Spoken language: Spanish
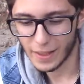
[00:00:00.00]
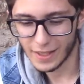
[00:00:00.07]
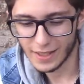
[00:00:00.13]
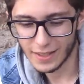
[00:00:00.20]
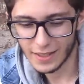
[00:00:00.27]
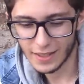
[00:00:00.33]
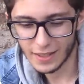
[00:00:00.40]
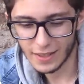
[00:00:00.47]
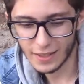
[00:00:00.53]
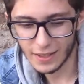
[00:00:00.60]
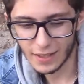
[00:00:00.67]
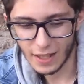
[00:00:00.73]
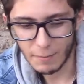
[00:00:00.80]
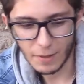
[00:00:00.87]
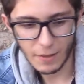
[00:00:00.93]

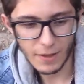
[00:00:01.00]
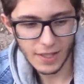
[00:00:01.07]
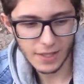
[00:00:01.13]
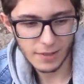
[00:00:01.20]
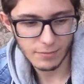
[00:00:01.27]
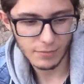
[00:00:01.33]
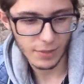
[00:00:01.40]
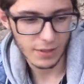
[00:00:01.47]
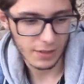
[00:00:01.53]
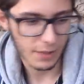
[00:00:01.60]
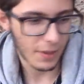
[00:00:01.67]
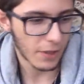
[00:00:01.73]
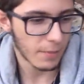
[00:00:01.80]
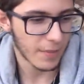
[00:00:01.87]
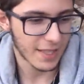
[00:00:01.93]
Y la pava bueno,
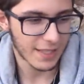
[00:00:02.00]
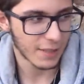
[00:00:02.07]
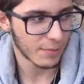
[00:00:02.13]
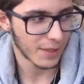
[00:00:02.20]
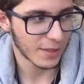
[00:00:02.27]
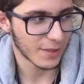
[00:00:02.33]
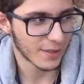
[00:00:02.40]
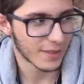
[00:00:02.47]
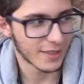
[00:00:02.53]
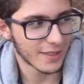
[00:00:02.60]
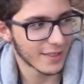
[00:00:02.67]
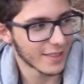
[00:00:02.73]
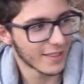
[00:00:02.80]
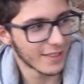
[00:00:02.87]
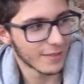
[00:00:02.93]
iba con vestido, pero
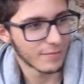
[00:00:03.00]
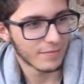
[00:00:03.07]
no,